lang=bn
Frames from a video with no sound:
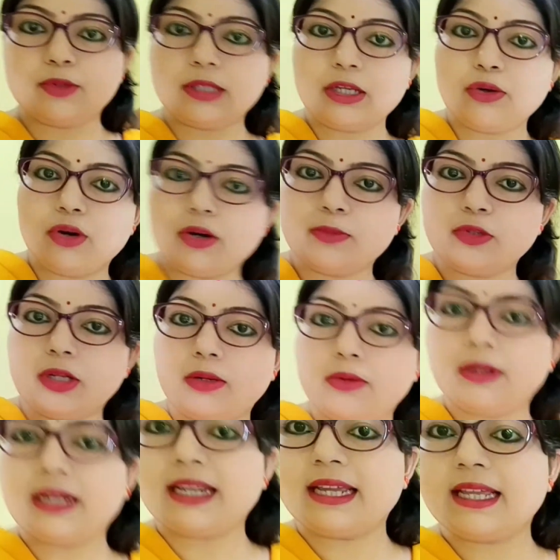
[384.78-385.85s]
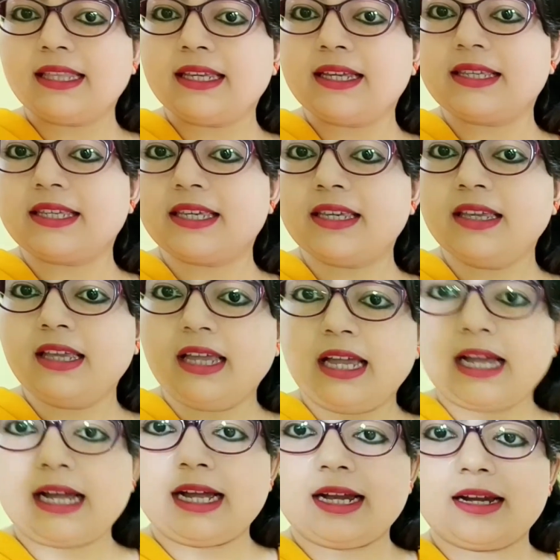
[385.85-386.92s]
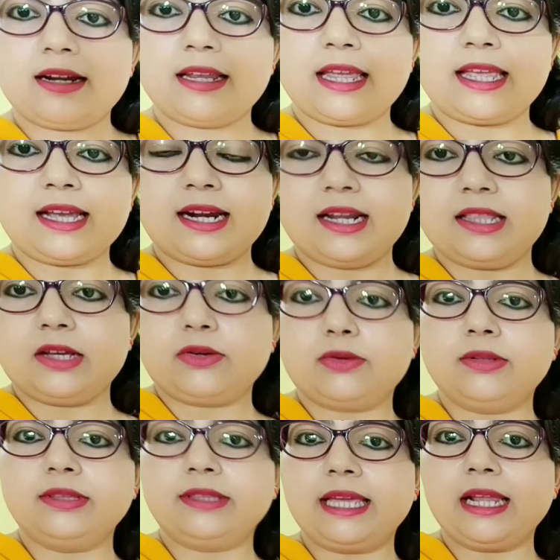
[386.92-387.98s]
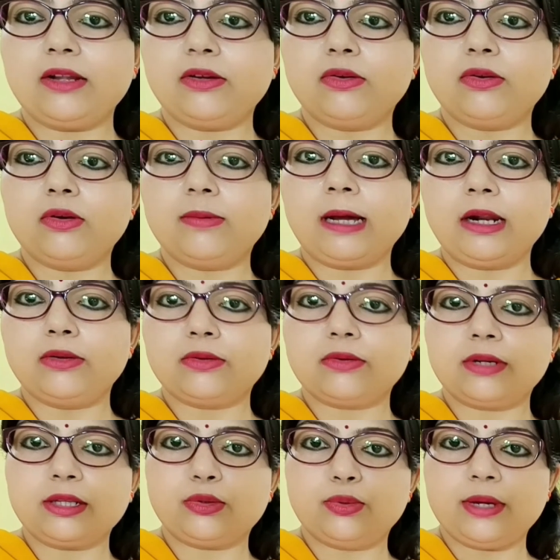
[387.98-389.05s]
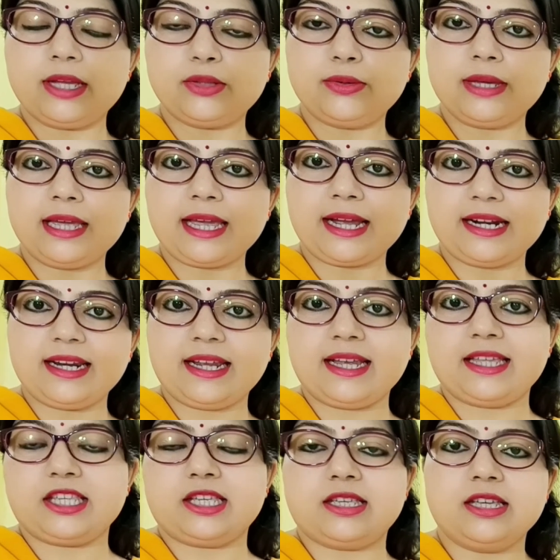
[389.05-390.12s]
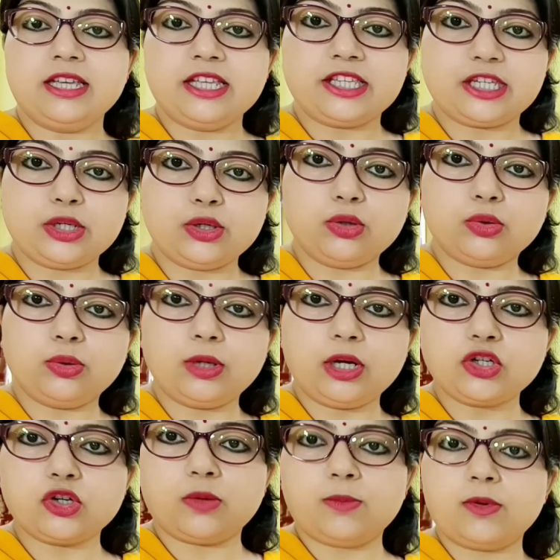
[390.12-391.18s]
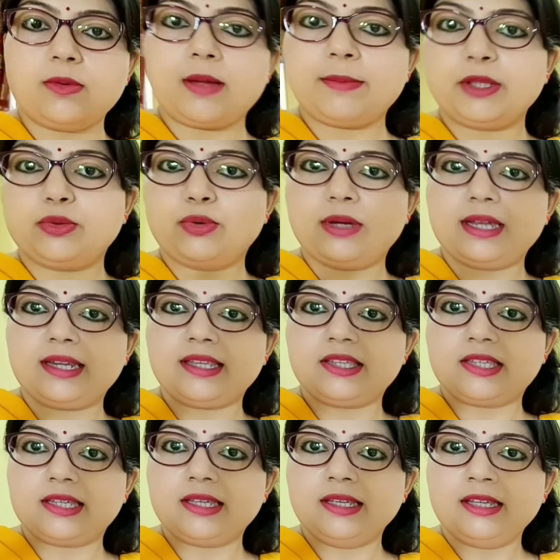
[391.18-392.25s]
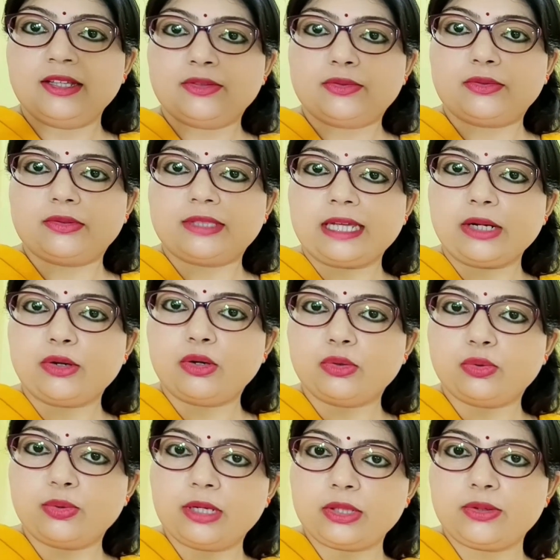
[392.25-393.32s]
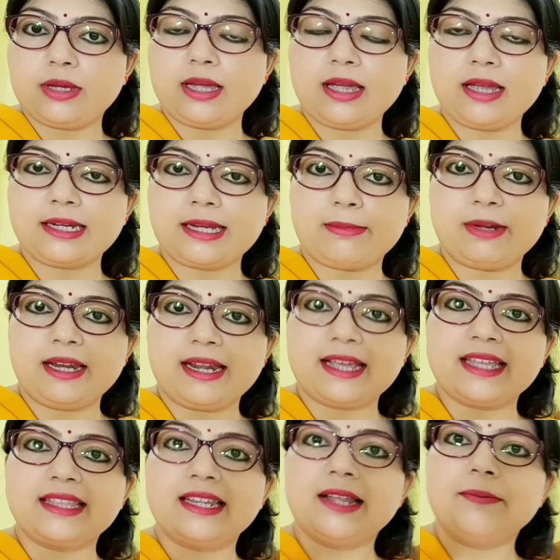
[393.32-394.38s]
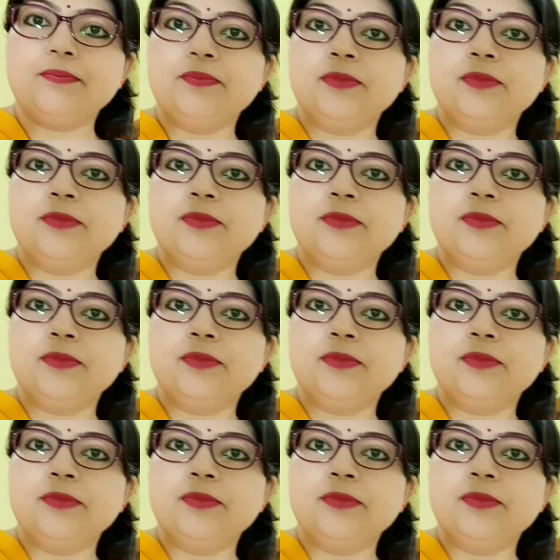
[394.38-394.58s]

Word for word: মধ্যে গরম জল করে রেখে দিয়েছি আর এইখানে দেখো তেলগুলো ভালো করে ধুয়ে ধুয়ে এখানে রেখেছি যেগুলো ধোয়া সম্ভব আমি ধুয়ে নিচ্ছি তো তেলগুলো ধুয়ে ধুয়ে টেবিলে রেখে দিলাম